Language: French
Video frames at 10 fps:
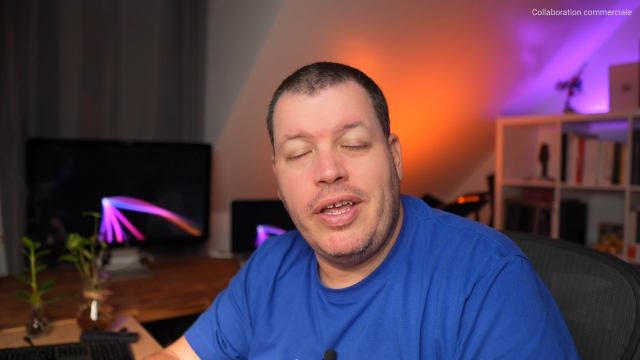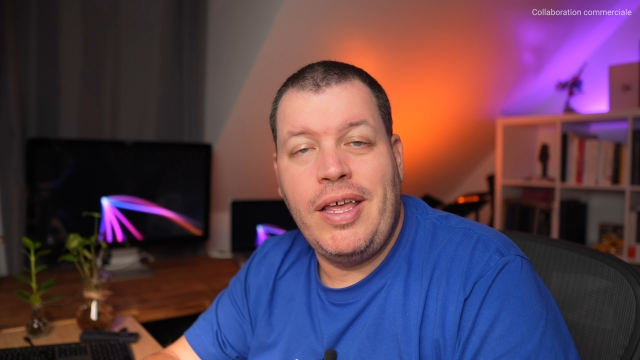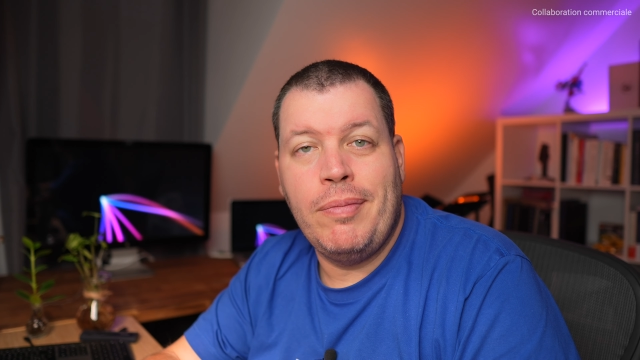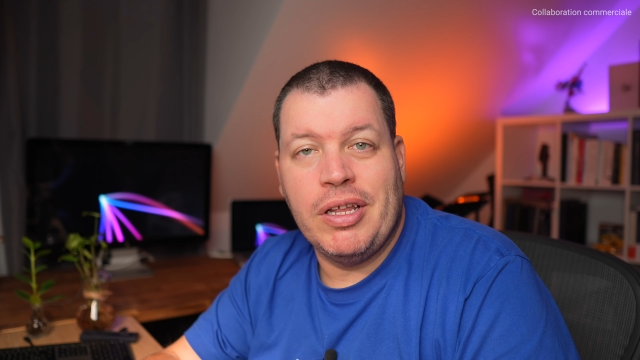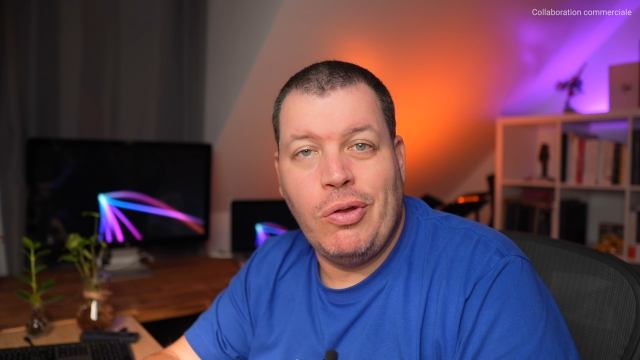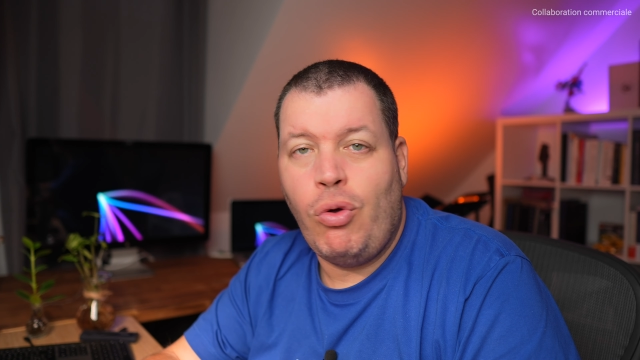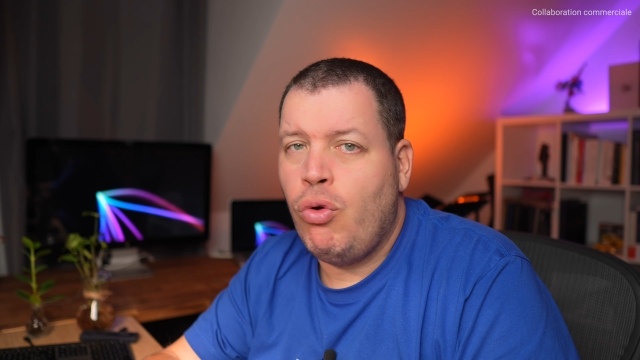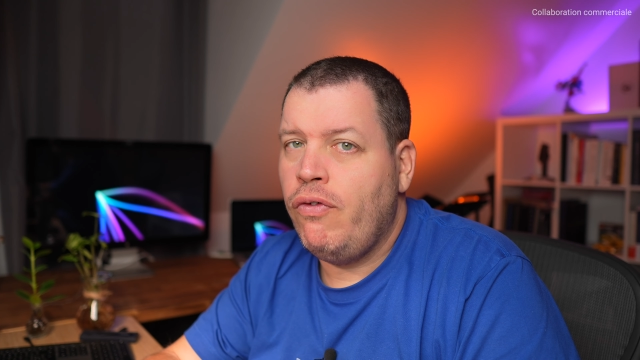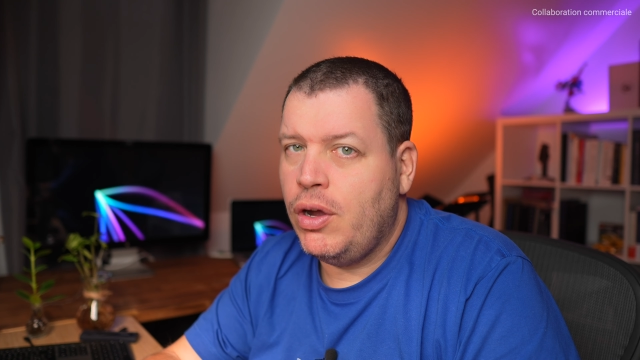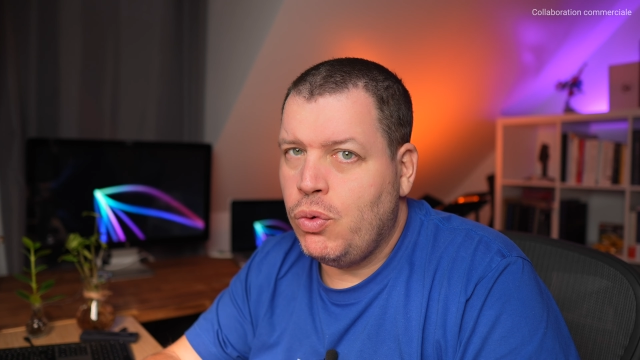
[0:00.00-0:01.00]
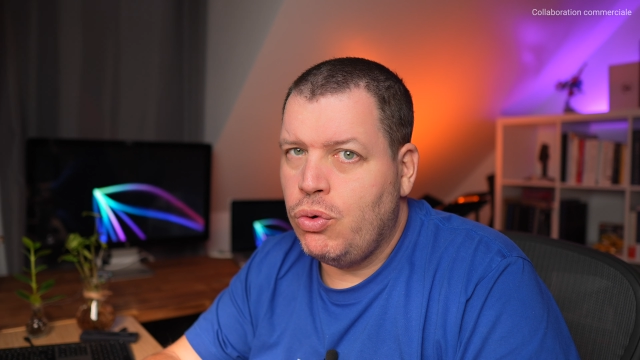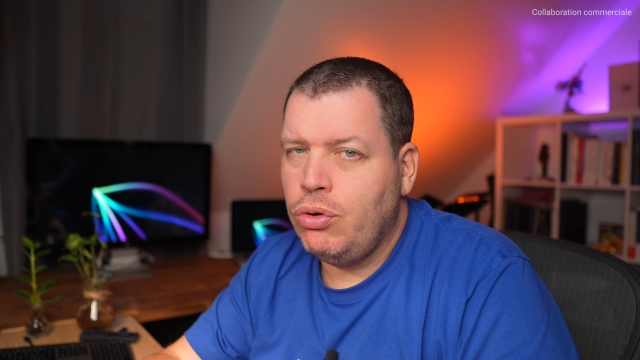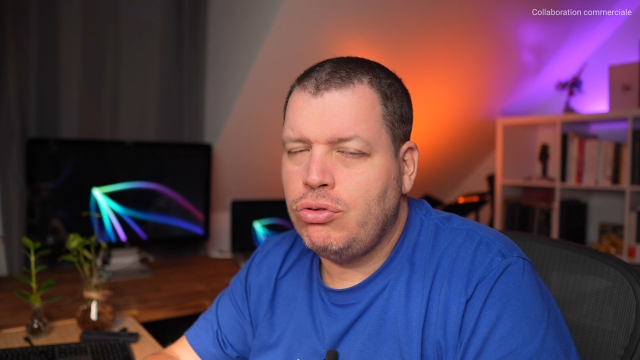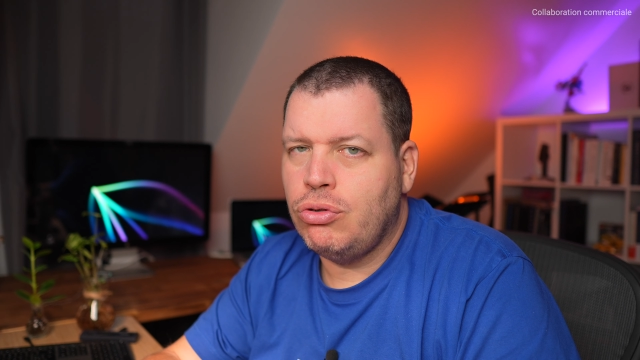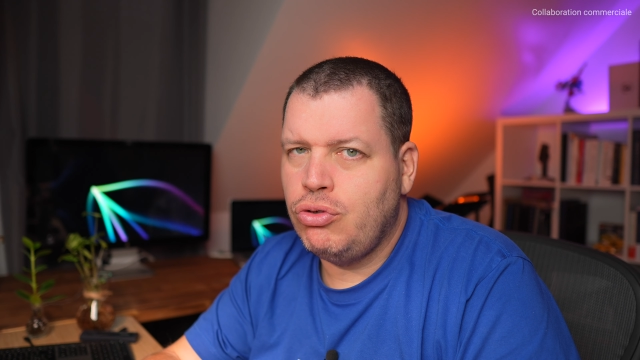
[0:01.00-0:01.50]
Et maintenant, on va
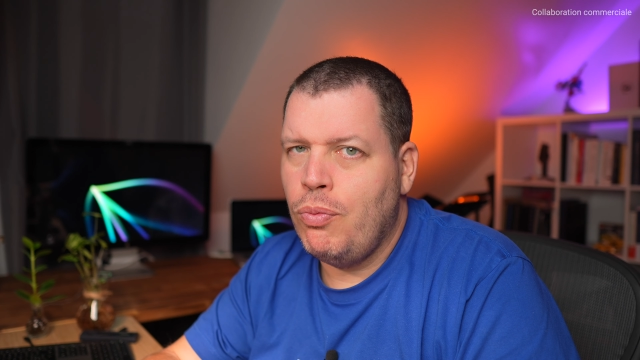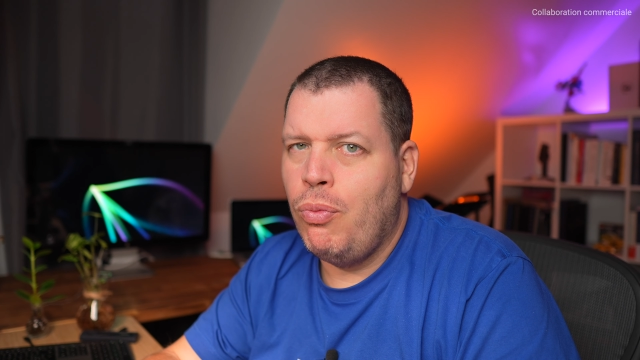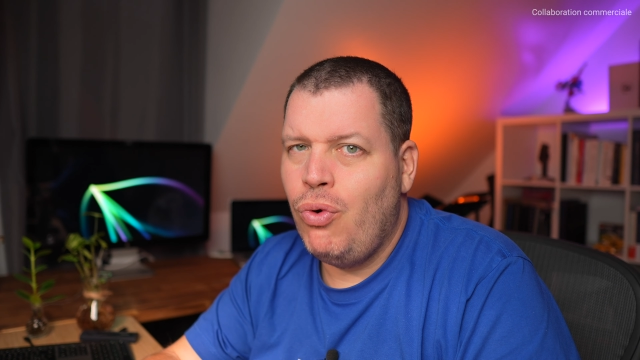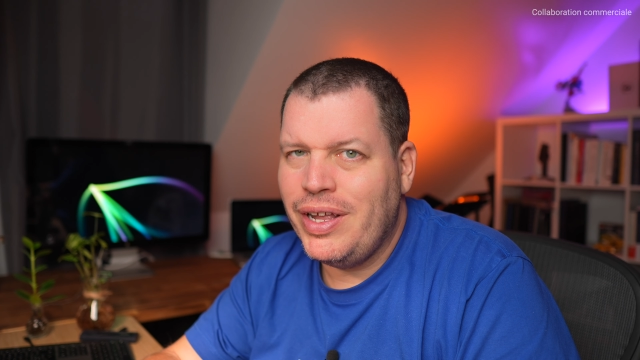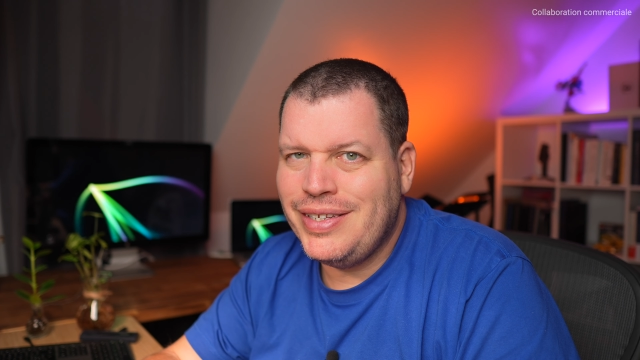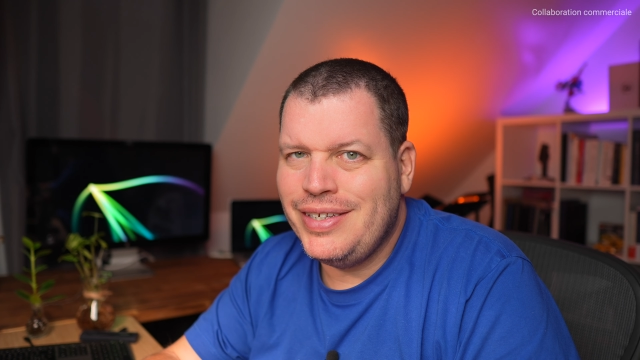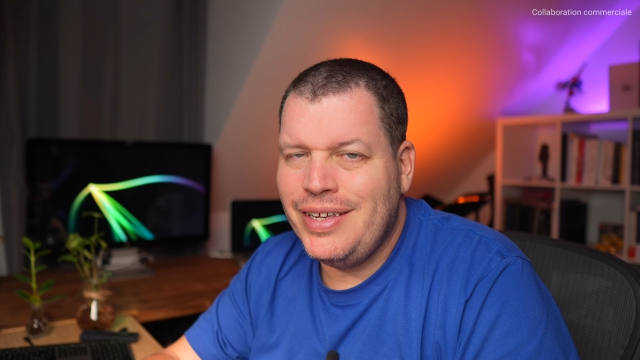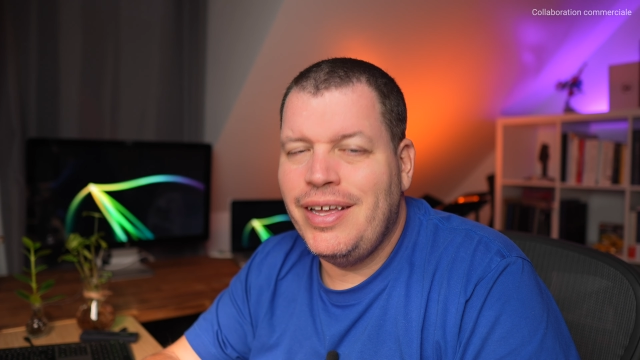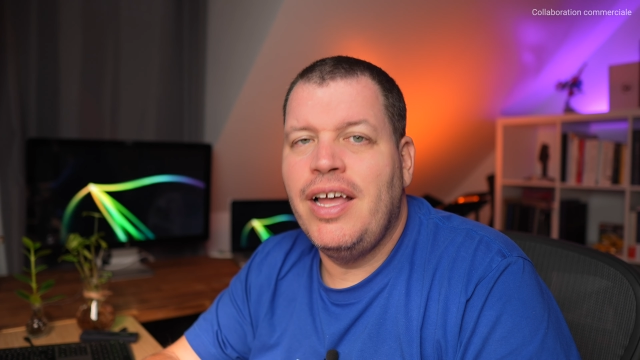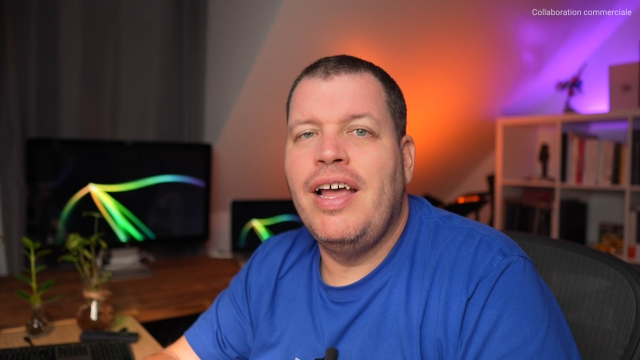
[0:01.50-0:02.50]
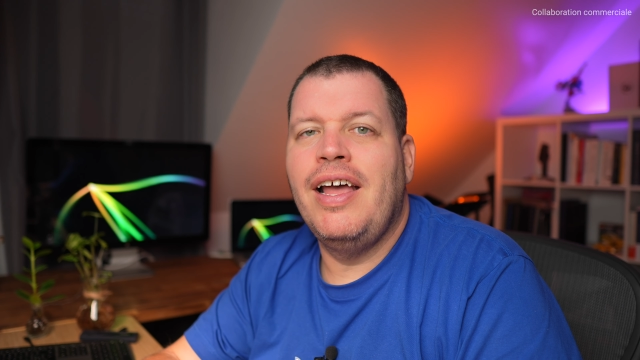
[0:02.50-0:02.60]
conclure sur ce boîtier